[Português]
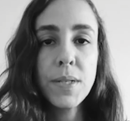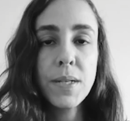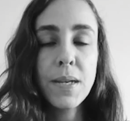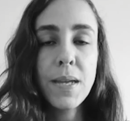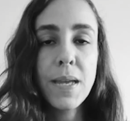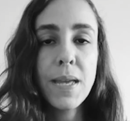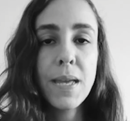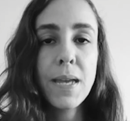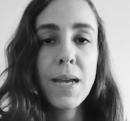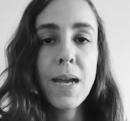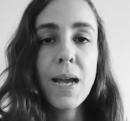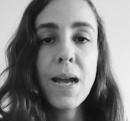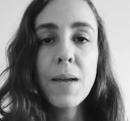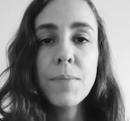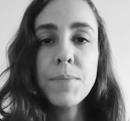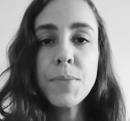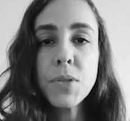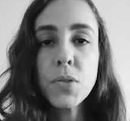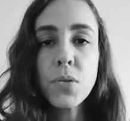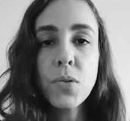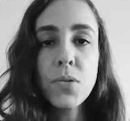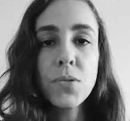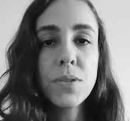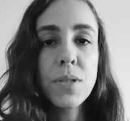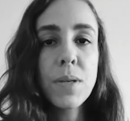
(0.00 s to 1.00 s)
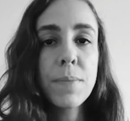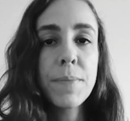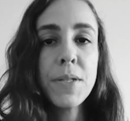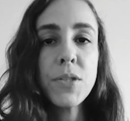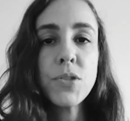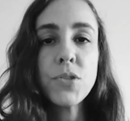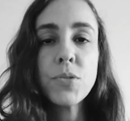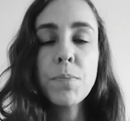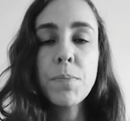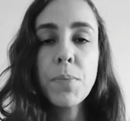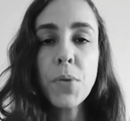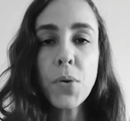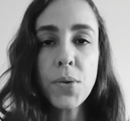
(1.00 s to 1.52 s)
é absolutamente
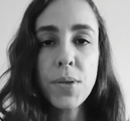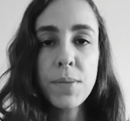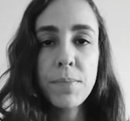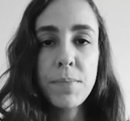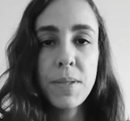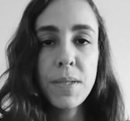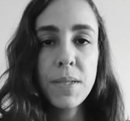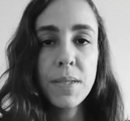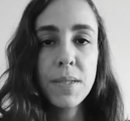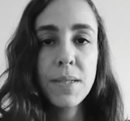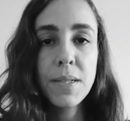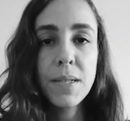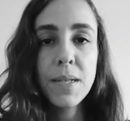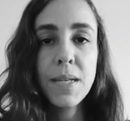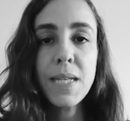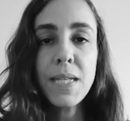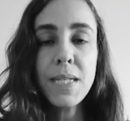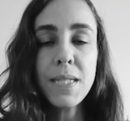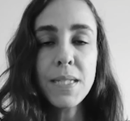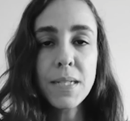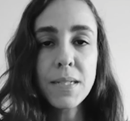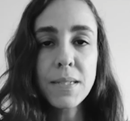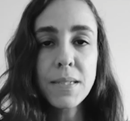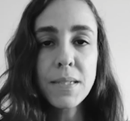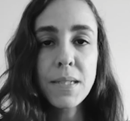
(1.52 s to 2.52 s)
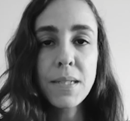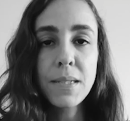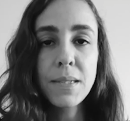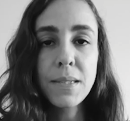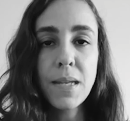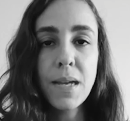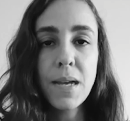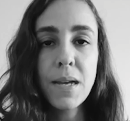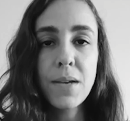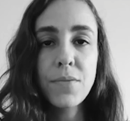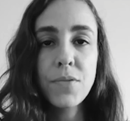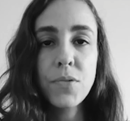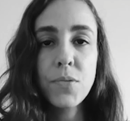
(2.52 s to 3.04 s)
proibida,
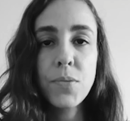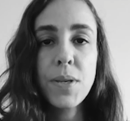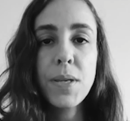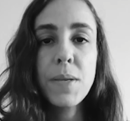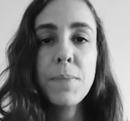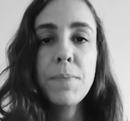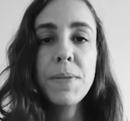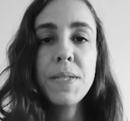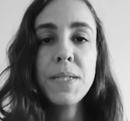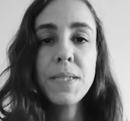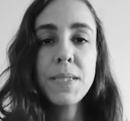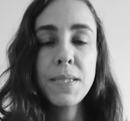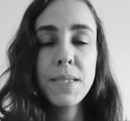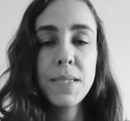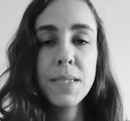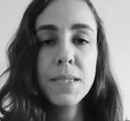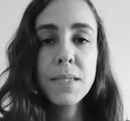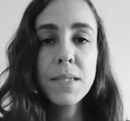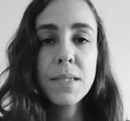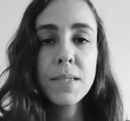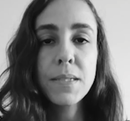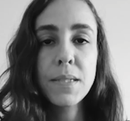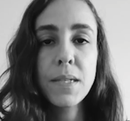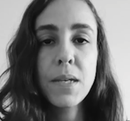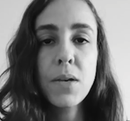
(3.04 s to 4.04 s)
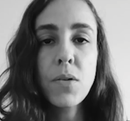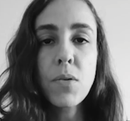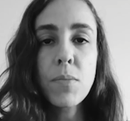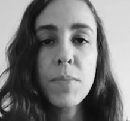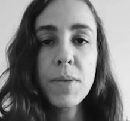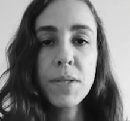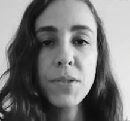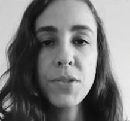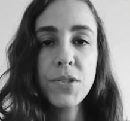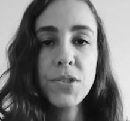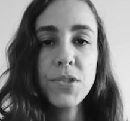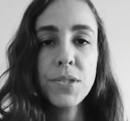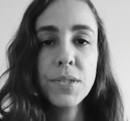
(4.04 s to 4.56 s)
inaceitável e precisa ser
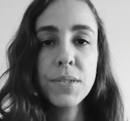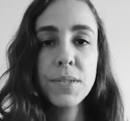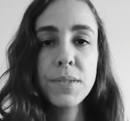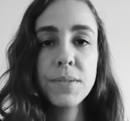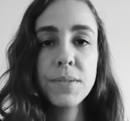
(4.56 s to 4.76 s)
combatida